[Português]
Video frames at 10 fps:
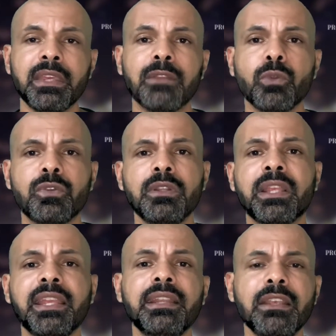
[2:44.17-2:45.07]
e a torcida
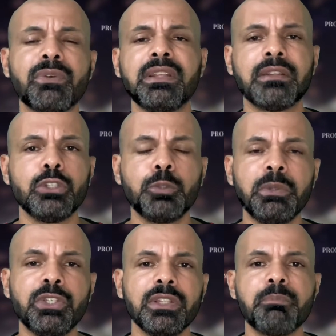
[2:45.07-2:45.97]
queria fazer essa
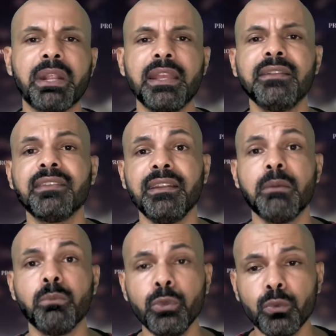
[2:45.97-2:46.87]
despedida para ele,
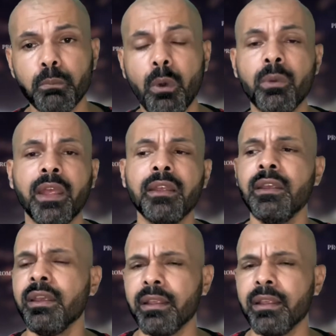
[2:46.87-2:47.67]
seria muito bom, né?